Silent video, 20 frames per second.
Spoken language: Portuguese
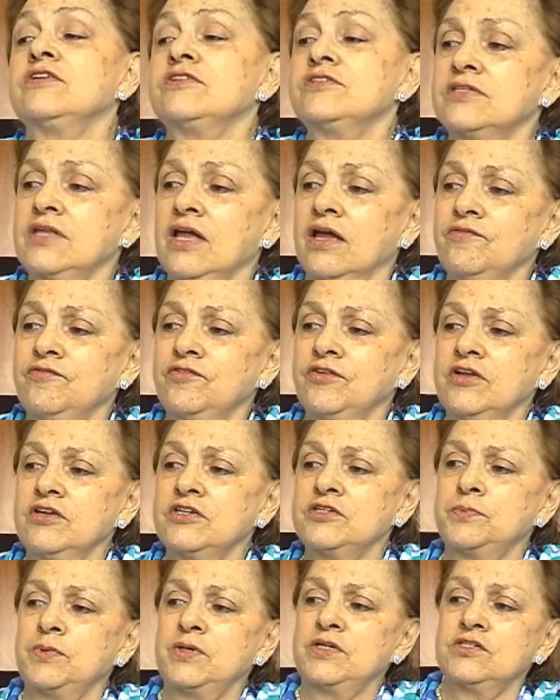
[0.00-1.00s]
Mas a
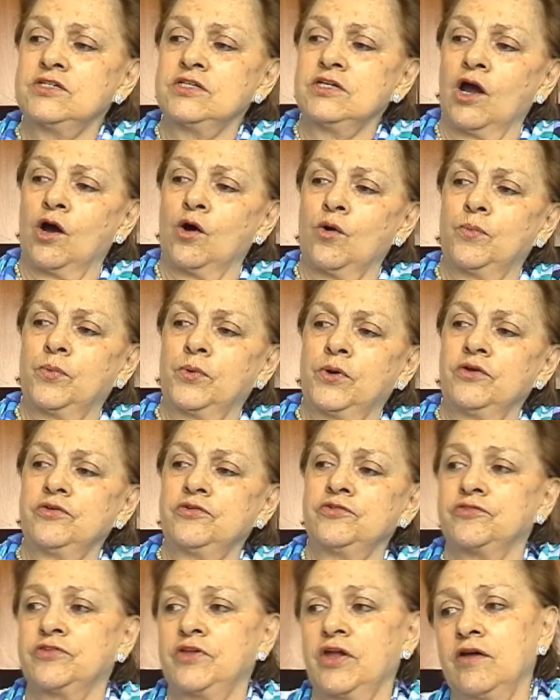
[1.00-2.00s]
Stephanie é especial,
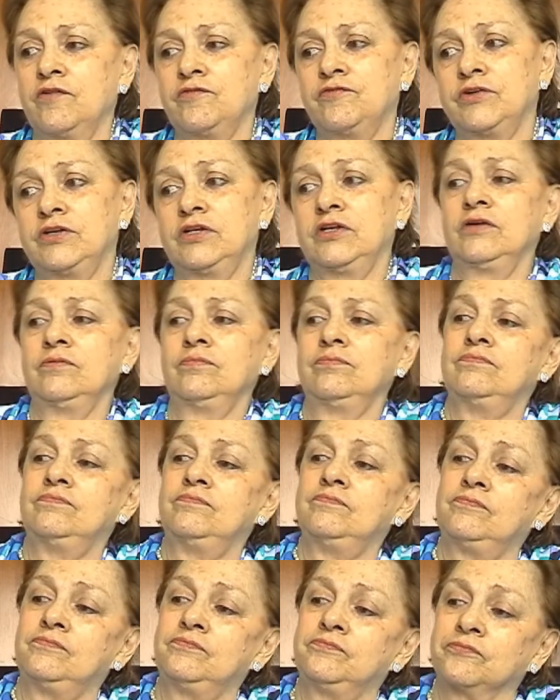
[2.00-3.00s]
porque a
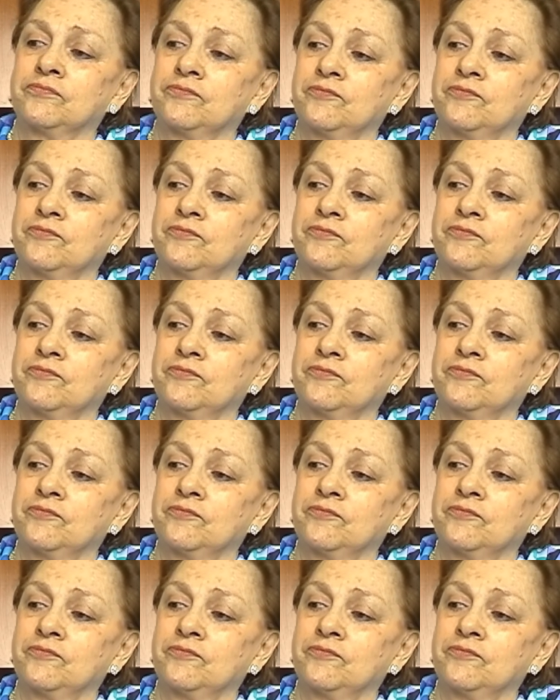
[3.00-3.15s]
Stephanie